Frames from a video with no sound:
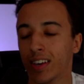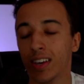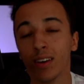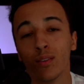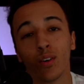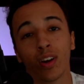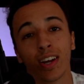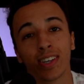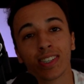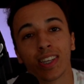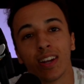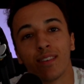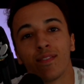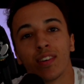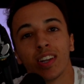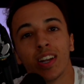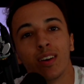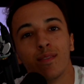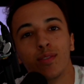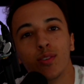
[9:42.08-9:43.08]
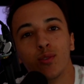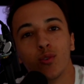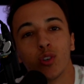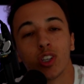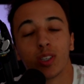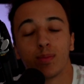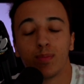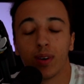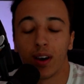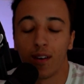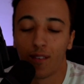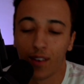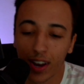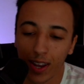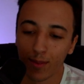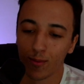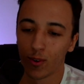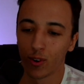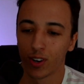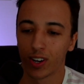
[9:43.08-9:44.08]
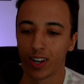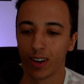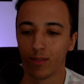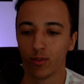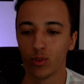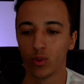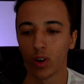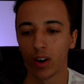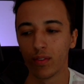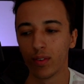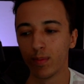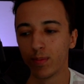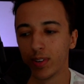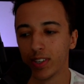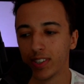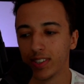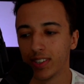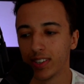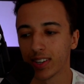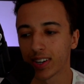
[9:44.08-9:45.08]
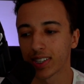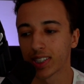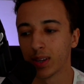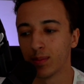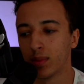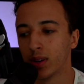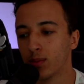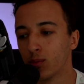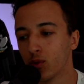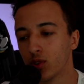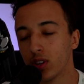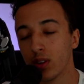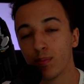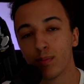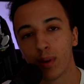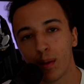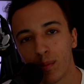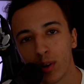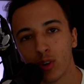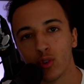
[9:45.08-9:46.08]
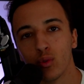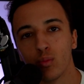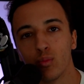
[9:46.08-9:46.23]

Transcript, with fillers: Et voilà, c'est la fin de la vidéo. J'espère vraiment qu'elle vous aura fait plaisir. Ça m'a demandé pas mal de